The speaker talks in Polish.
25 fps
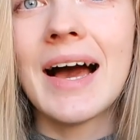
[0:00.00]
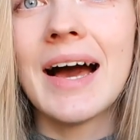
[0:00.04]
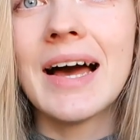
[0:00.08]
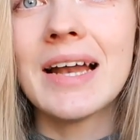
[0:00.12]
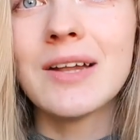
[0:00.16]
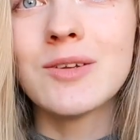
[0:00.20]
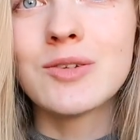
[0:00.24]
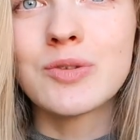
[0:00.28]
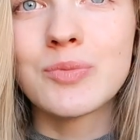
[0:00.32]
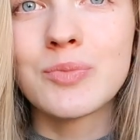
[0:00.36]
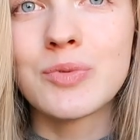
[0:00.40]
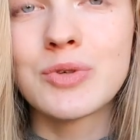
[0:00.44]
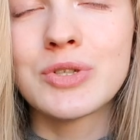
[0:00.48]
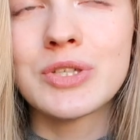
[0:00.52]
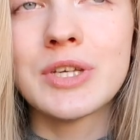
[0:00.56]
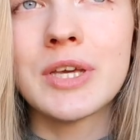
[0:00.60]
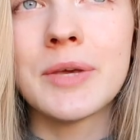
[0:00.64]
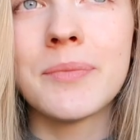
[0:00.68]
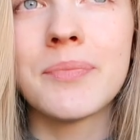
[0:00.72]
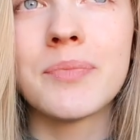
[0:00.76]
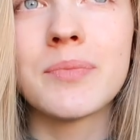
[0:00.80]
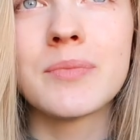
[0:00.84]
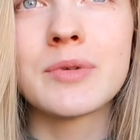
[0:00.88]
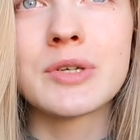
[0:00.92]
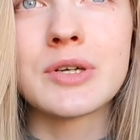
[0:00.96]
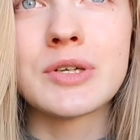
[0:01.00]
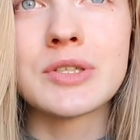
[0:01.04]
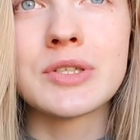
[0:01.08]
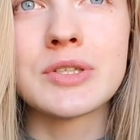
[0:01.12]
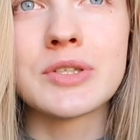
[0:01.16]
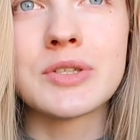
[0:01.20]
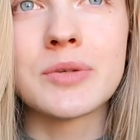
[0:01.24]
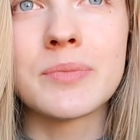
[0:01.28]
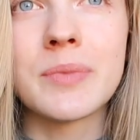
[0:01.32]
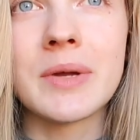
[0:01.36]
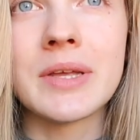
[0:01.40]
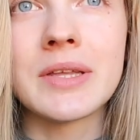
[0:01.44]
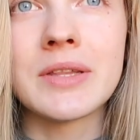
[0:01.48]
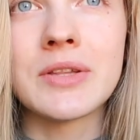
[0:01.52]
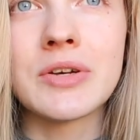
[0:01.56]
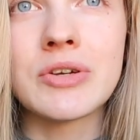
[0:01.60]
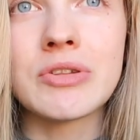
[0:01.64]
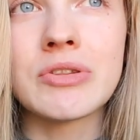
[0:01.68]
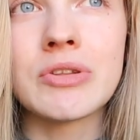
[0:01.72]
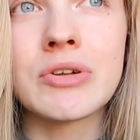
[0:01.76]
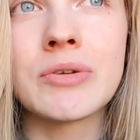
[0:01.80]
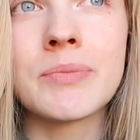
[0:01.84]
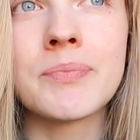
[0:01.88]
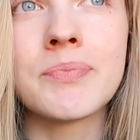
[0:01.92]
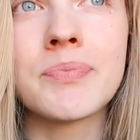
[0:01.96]
Ale już później, przychodząc do pani
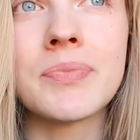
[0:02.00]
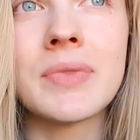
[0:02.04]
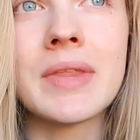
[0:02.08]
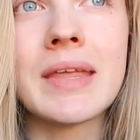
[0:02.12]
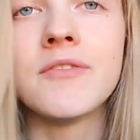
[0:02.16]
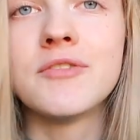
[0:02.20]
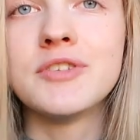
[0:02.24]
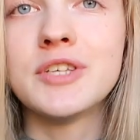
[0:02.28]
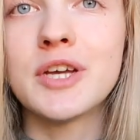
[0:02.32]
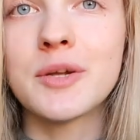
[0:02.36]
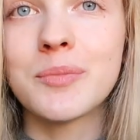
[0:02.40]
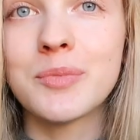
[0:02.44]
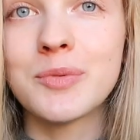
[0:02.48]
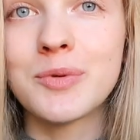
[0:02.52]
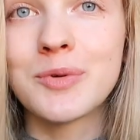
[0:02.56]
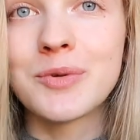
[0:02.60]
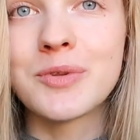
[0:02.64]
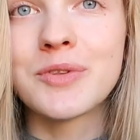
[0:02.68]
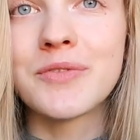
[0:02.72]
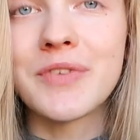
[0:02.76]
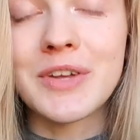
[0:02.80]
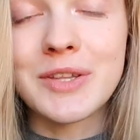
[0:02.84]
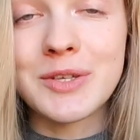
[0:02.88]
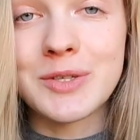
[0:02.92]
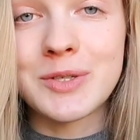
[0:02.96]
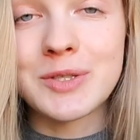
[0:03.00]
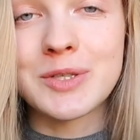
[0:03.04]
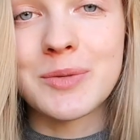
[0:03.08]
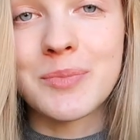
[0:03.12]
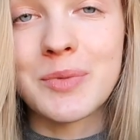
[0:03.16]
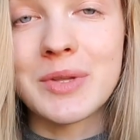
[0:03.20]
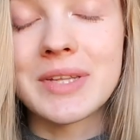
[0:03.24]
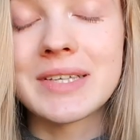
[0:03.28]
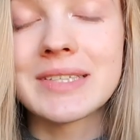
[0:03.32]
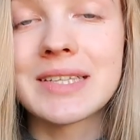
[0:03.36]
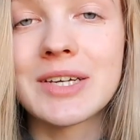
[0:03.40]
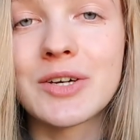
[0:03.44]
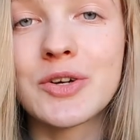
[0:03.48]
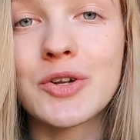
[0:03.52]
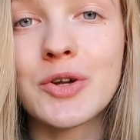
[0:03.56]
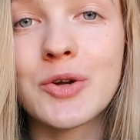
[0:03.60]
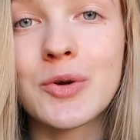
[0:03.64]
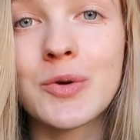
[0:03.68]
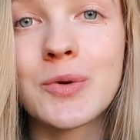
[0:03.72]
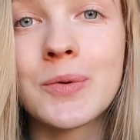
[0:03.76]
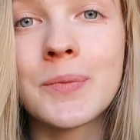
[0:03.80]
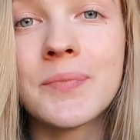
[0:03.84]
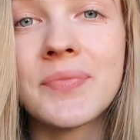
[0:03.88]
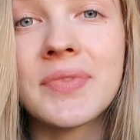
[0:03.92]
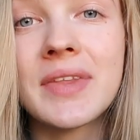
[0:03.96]
doktor, w sierpniu 2015
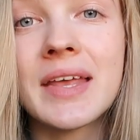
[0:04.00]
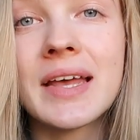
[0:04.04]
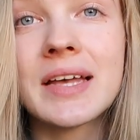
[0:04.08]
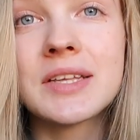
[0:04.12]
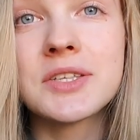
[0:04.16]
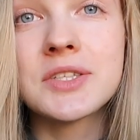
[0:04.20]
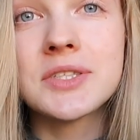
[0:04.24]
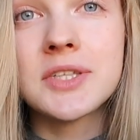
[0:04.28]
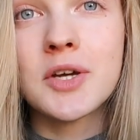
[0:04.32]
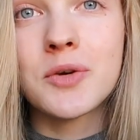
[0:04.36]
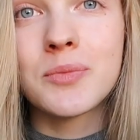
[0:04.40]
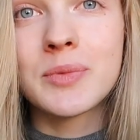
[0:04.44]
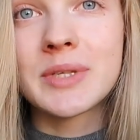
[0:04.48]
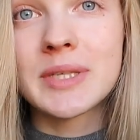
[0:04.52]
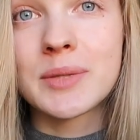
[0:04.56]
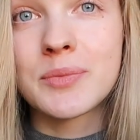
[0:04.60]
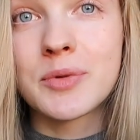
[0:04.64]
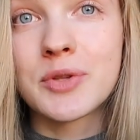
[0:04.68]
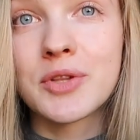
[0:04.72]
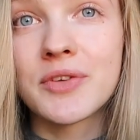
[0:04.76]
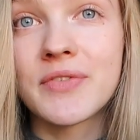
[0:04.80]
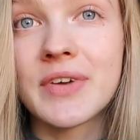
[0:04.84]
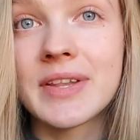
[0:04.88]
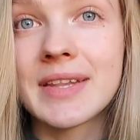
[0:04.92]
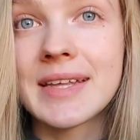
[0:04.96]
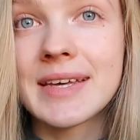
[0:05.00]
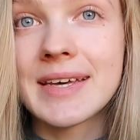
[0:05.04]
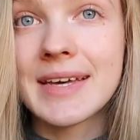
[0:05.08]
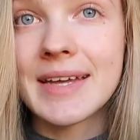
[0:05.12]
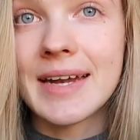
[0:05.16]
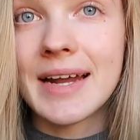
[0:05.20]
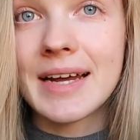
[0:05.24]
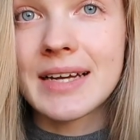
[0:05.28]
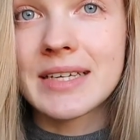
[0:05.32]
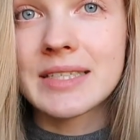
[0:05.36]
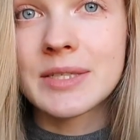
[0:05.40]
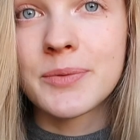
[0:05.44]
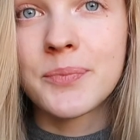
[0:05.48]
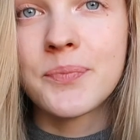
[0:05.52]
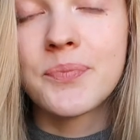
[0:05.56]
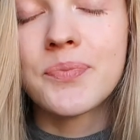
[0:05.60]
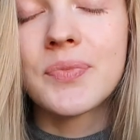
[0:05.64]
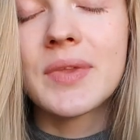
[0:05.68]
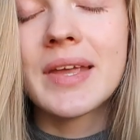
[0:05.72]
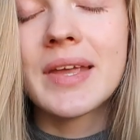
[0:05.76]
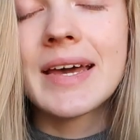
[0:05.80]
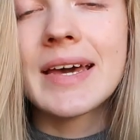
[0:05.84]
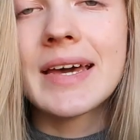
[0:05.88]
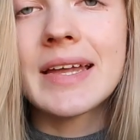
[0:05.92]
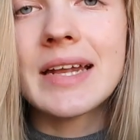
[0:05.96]
roku został mi zamontowany Hyrax.
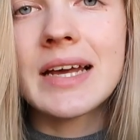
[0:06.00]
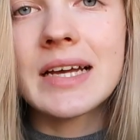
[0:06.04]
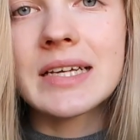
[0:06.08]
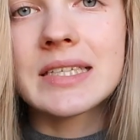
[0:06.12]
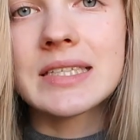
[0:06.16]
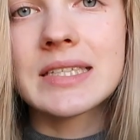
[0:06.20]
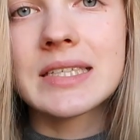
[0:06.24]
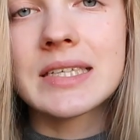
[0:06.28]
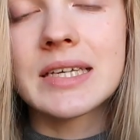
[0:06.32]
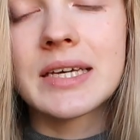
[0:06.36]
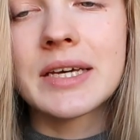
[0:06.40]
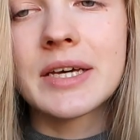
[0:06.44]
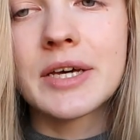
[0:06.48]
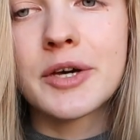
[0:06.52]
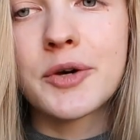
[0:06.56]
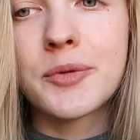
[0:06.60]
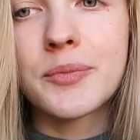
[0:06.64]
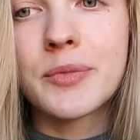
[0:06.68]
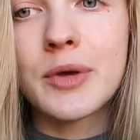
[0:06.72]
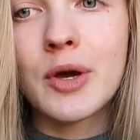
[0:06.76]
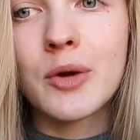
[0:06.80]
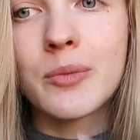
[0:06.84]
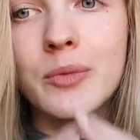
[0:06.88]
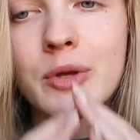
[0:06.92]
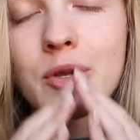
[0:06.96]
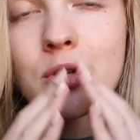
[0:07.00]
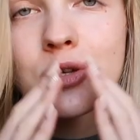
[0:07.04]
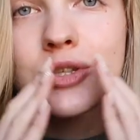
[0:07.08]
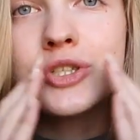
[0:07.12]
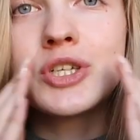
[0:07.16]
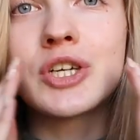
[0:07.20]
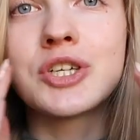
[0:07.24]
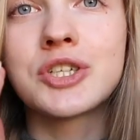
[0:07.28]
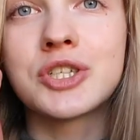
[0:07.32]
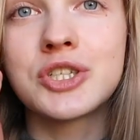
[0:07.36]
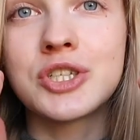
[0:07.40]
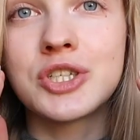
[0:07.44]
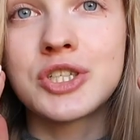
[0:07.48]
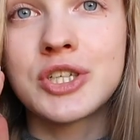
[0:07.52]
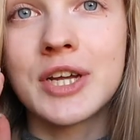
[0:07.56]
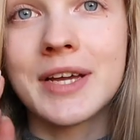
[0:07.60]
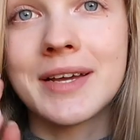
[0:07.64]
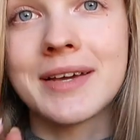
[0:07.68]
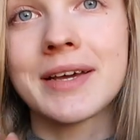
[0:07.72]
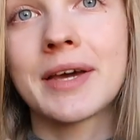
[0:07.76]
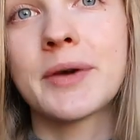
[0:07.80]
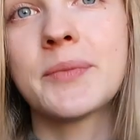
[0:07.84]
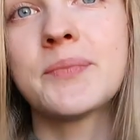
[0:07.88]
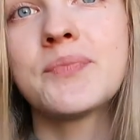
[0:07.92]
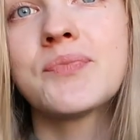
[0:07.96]
Hyrax e, miał mi rozszerzyć
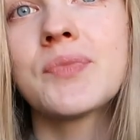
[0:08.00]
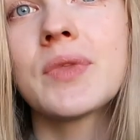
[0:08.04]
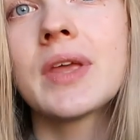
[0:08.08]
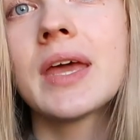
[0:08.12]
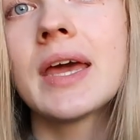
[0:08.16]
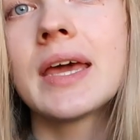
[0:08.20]
szczękę.